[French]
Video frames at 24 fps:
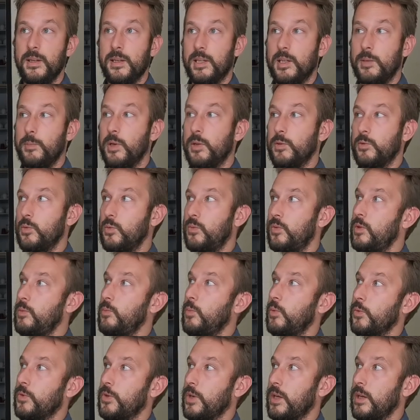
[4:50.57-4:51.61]
et eh ben, suffit de
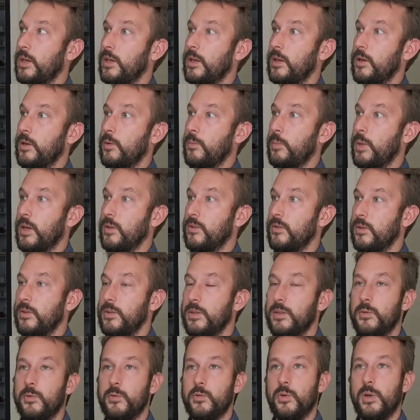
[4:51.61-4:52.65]
montrer à une personne
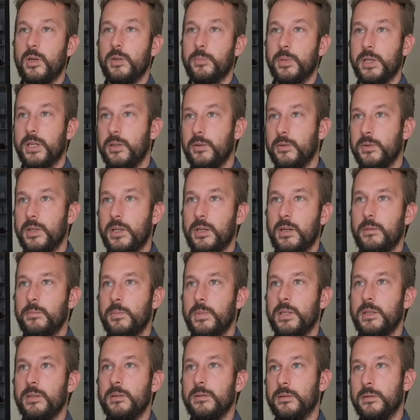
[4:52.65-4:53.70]
et deux jours après, on a,
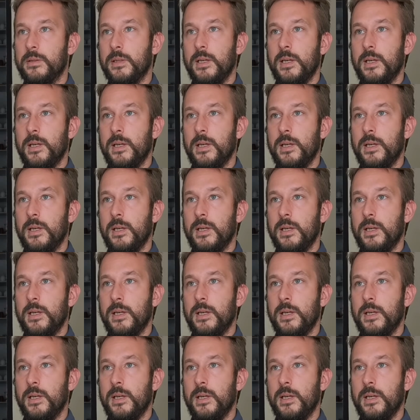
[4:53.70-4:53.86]
mais euh,